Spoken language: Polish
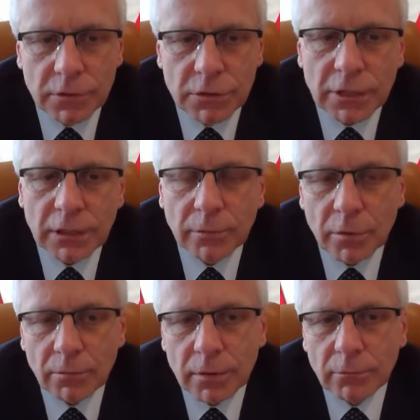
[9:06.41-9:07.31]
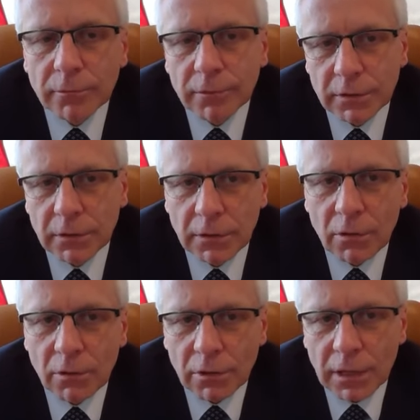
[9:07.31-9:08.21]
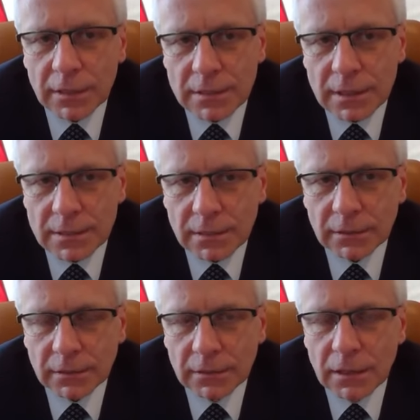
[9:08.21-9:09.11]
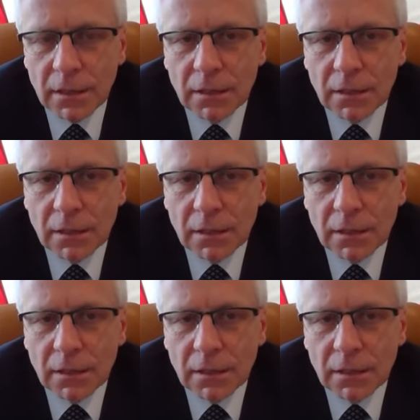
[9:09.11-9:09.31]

być żadnych problemów e, organizacyjnych.